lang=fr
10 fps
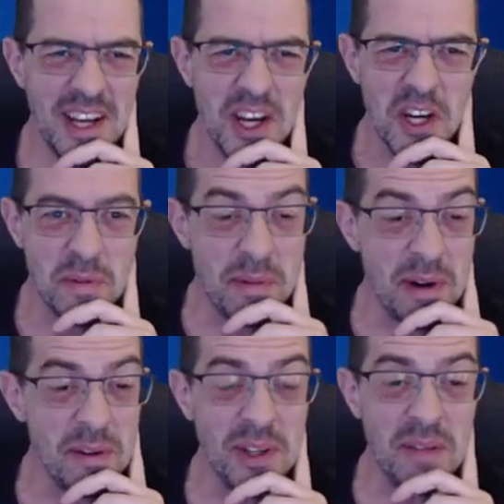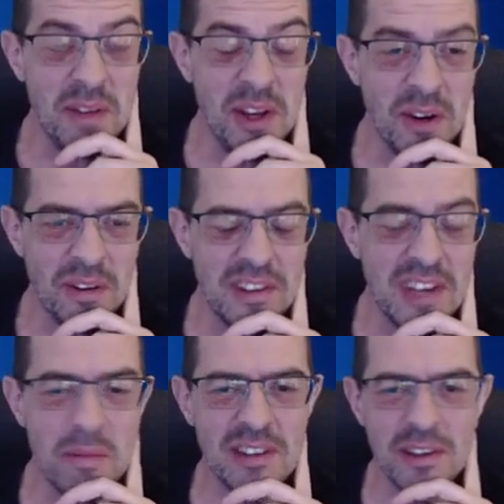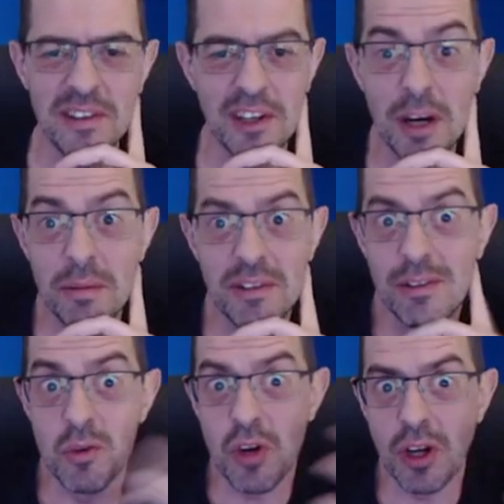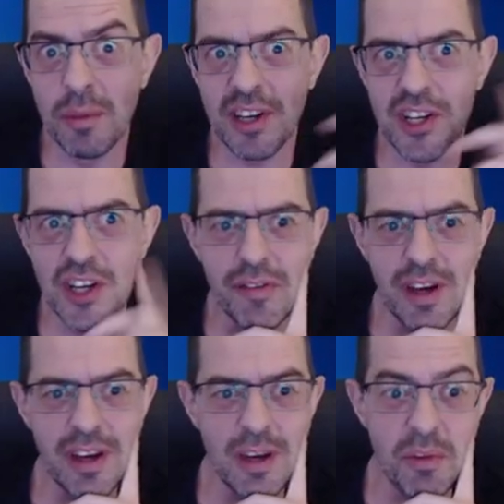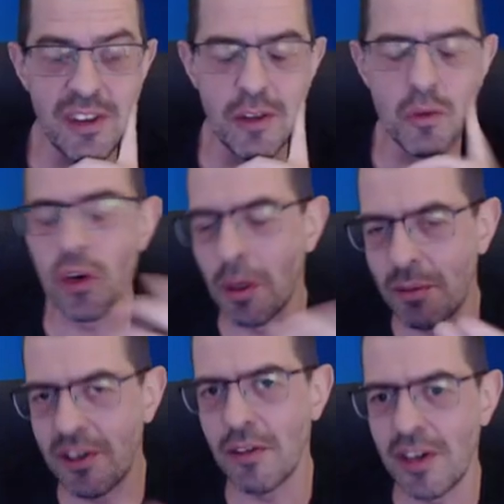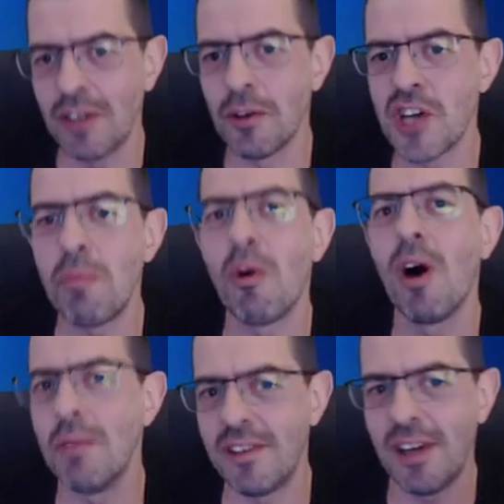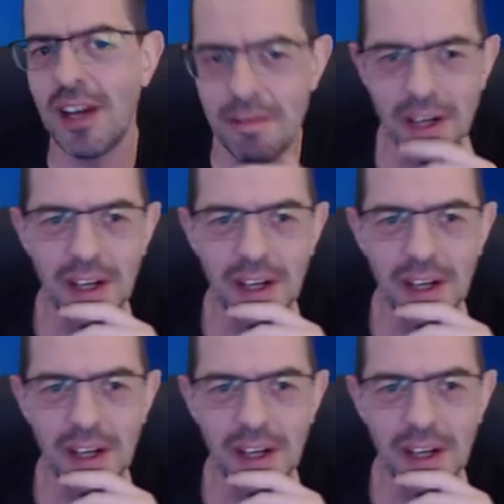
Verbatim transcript: je peux pas vous donner de meilleurs conseils parce que c'est comme, toujours comme ça que j'ai fait et puis c'est toujours comme ça en fait que j'apprends à mes élèves